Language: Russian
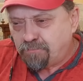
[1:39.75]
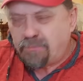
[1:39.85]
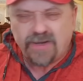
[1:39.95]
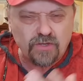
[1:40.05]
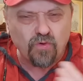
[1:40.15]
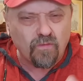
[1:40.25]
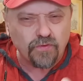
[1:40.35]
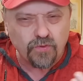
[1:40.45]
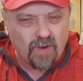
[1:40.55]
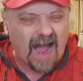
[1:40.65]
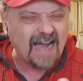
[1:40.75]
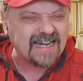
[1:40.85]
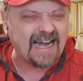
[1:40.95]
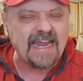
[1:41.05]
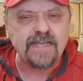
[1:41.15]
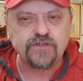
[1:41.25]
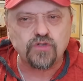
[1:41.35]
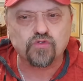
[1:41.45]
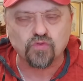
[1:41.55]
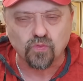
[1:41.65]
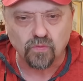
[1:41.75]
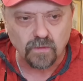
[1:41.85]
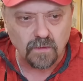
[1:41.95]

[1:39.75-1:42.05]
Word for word: бредовую околесицу